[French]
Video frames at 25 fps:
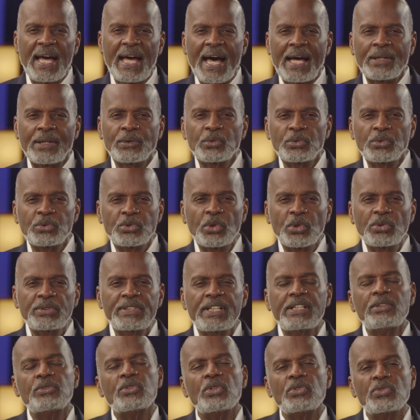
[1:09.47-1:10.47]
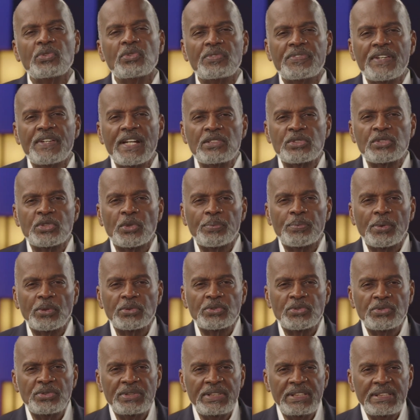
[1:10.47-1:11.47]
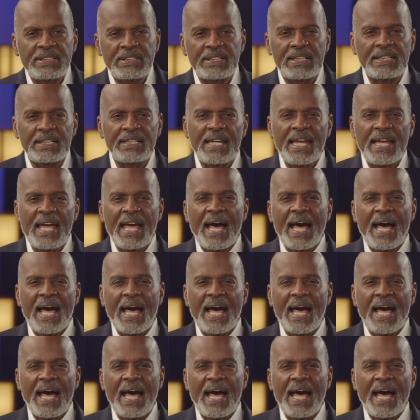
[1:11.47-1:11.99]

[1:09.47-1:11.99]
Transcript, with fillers: à nous donner de nouvelles opportunités,